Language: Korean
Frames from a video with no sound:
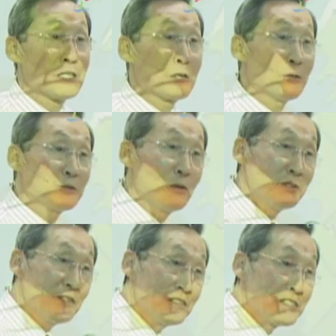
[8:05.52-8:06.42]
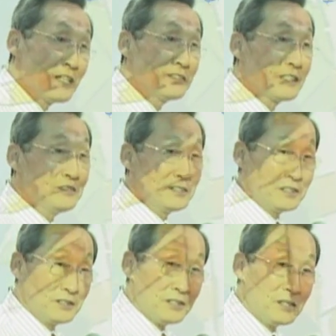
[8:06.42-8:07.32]
세로토닌을
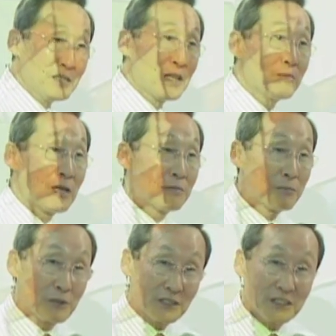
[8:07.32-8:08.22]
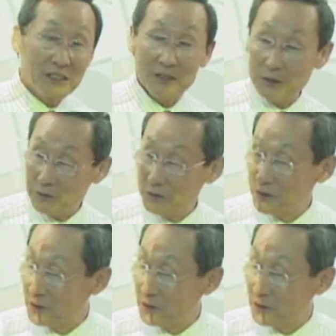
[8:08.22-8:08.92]
생산시켜야 내 마음에 평안이 있죠.